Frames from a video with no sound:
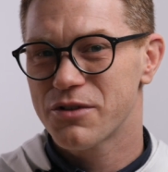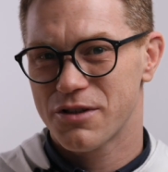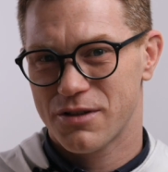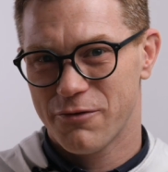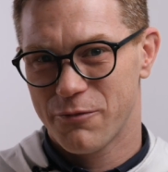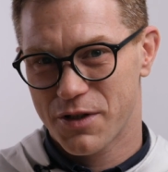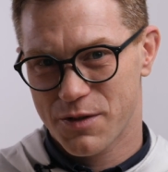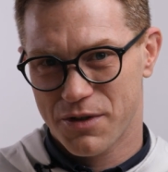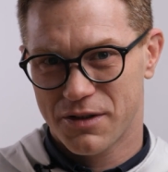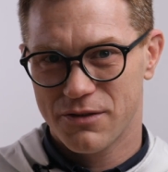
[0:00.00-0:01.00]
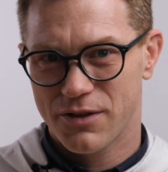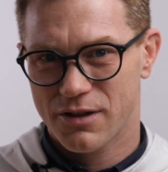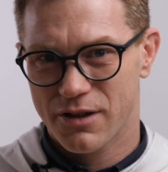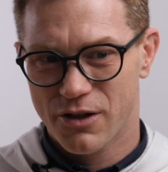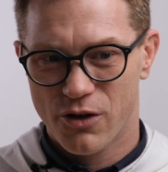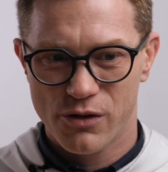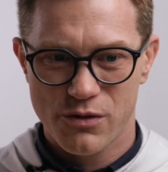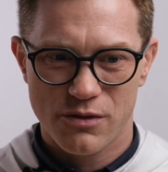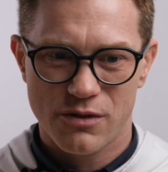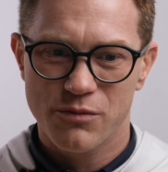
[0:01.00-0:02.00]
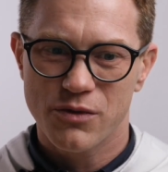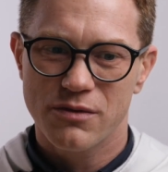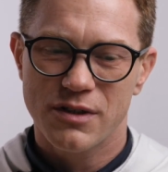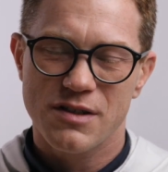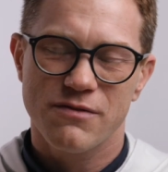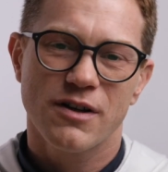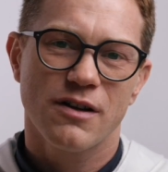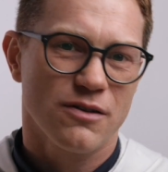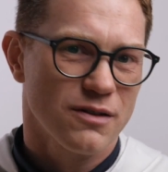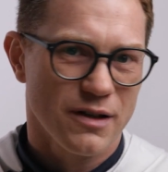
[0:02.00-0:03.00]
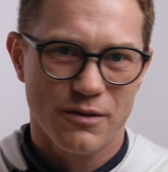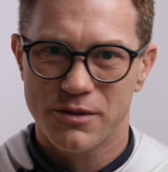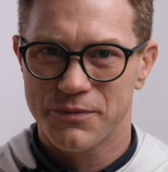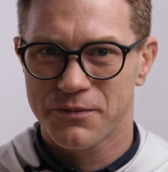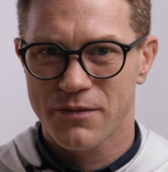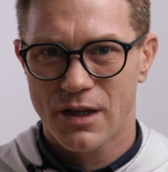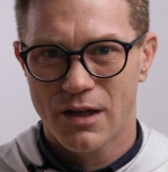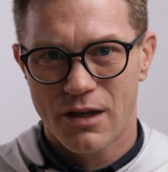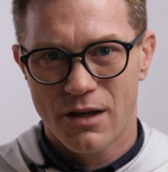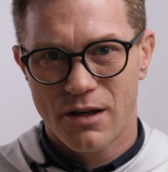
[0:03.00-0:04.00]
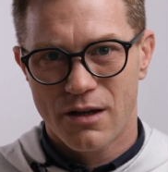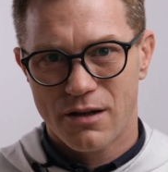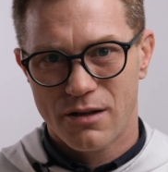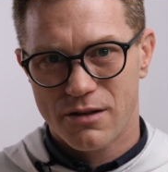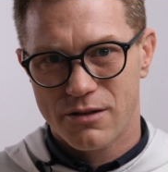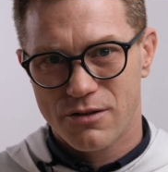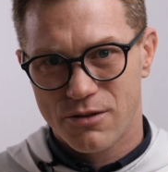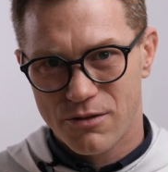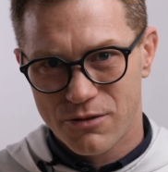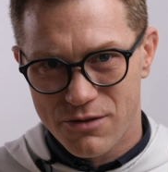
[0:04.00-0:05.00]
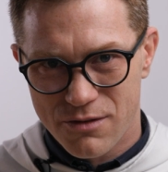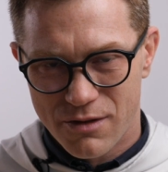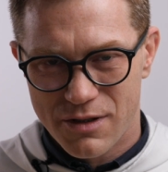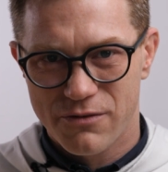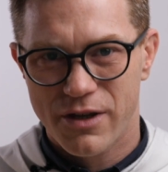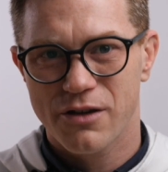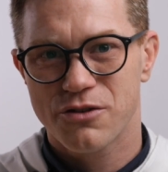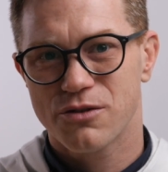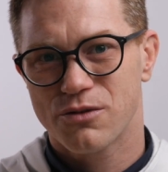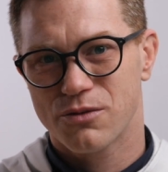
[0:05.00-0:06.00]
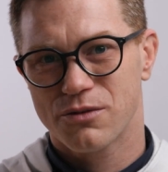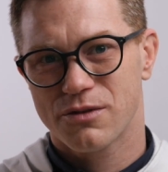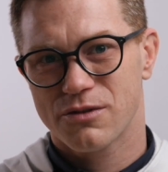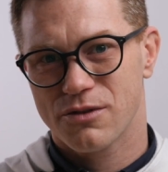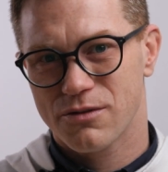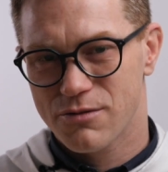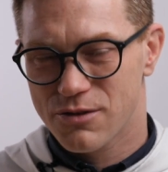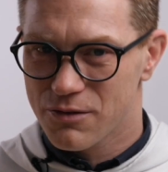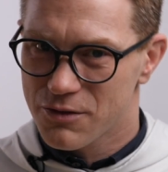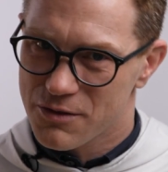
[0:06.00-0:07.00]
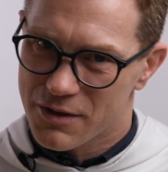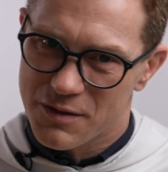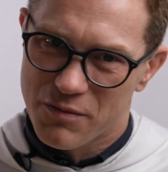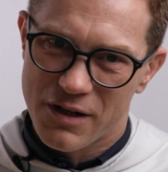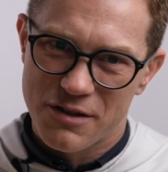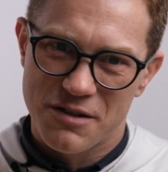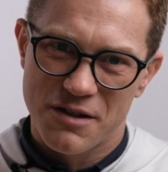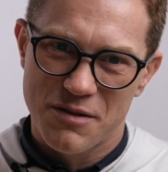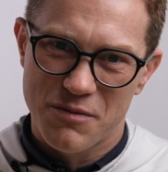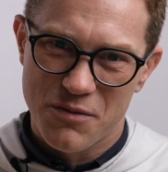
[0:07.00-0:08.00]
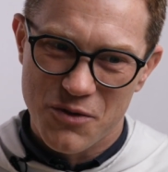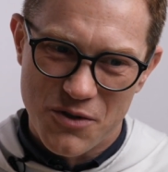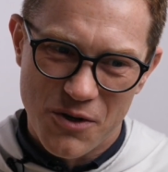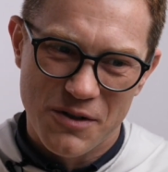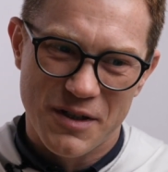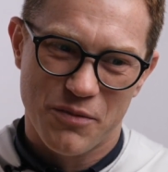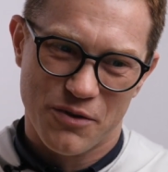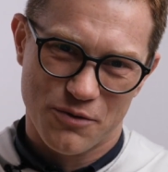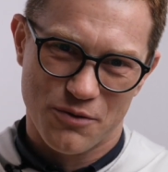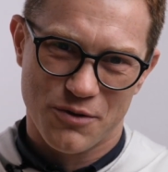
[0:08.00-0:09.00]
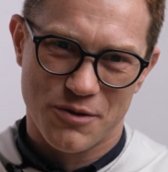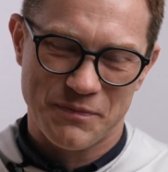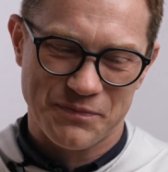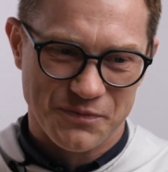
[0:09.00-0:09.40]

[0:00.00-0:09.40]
gdzieś tam w perspektywie na jej końcu, to on był niezwykle odległy. E, stąd coraz większy trud, stąd coraz bardziej mozolna podróż.